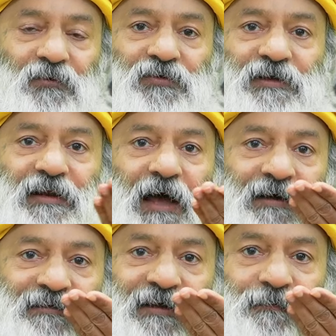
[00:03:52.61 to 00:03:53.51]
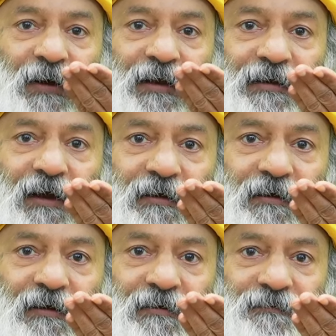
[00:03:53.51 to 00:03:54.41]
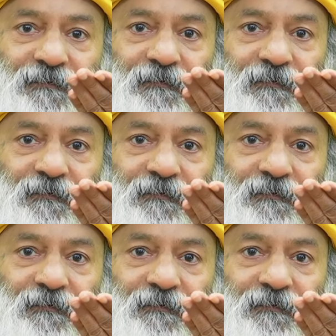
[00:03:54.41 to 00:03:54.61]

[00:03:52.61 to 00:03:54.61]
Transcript: उसके नाक तक पानी आ गया है